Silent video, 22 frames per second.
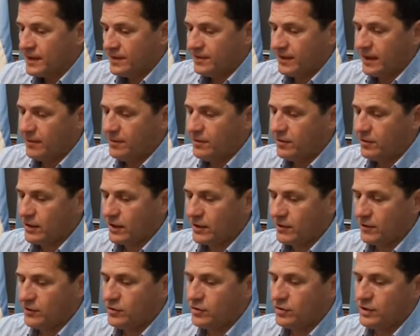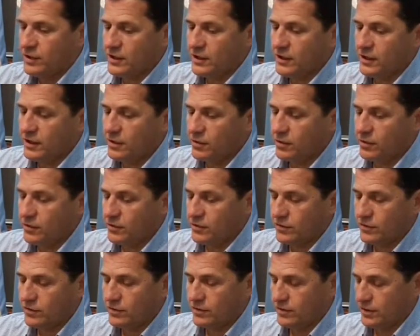Sabiendo que Roberto tiene
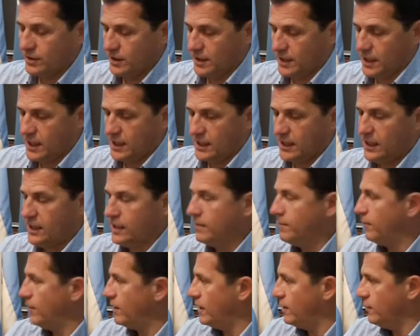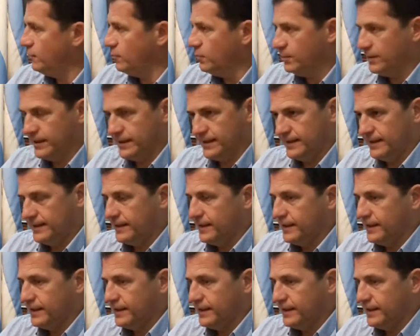los alquileres por las nubes,